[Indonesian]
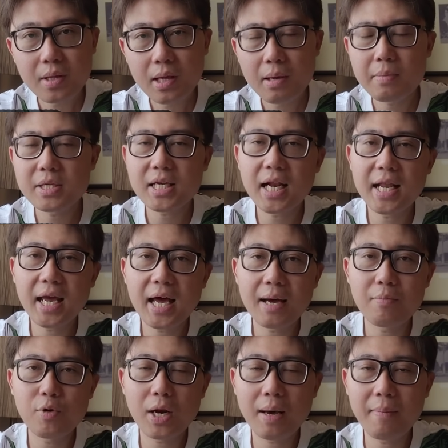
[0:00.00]
Misalnya
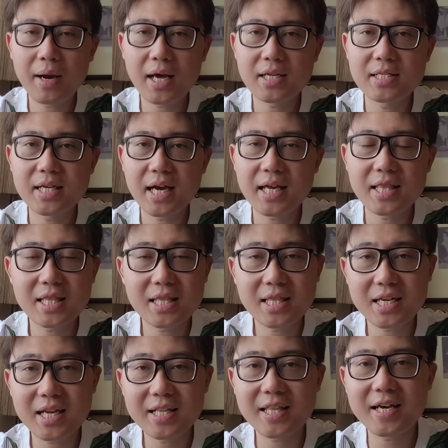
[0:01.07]
kamu ngelamar kerja, eh
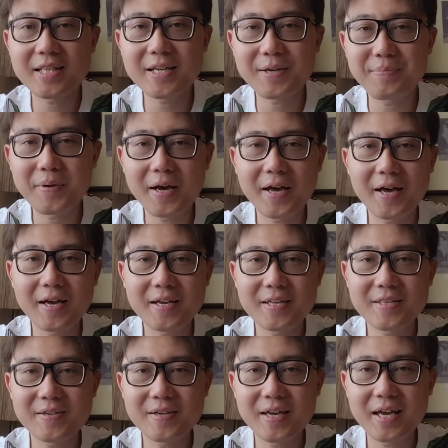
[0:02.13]
ternyata keterima
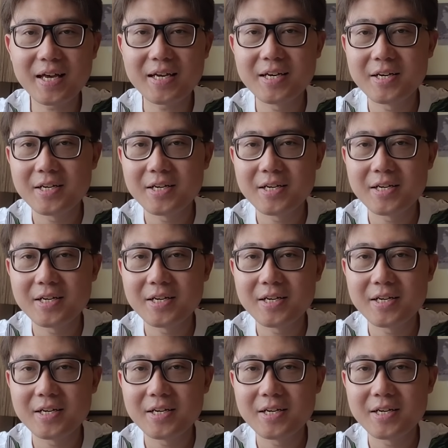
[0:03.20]
gitu ya.